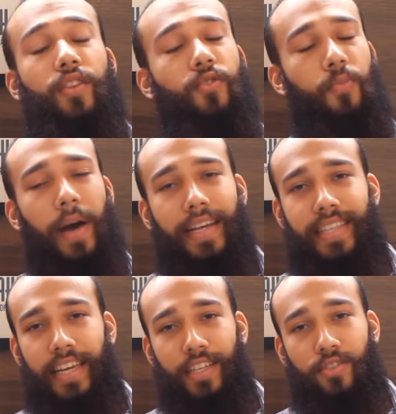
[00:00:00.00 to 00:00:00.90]
No
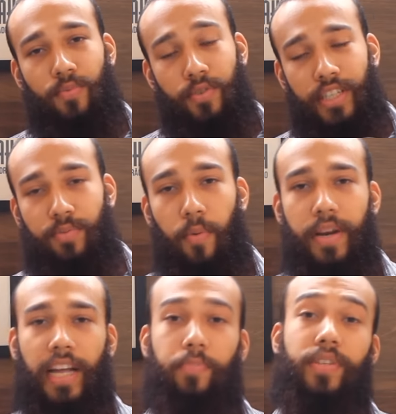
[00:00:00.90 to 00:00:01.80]
mais é isso, muitíssimo
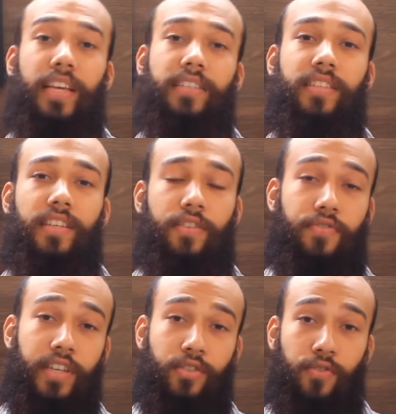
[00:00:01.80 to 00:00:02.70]
obrigado por ter assistido esse
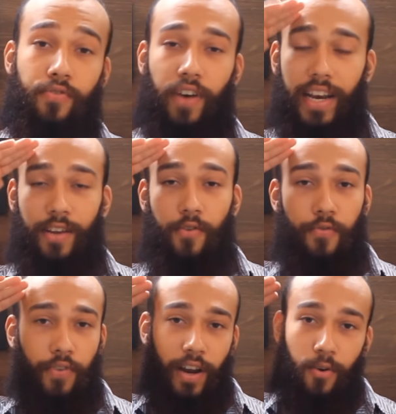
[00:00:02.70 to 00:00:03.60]
vídeo. Valeu,
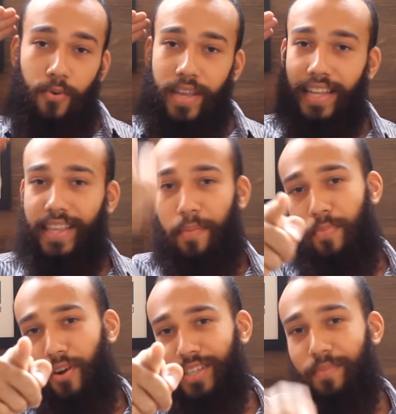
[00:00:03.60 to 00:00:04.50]
falou e até a
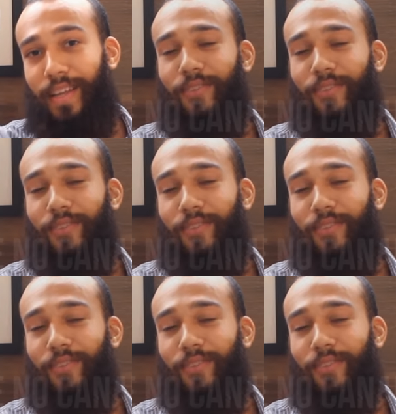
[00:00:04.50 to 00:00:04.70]
próxima.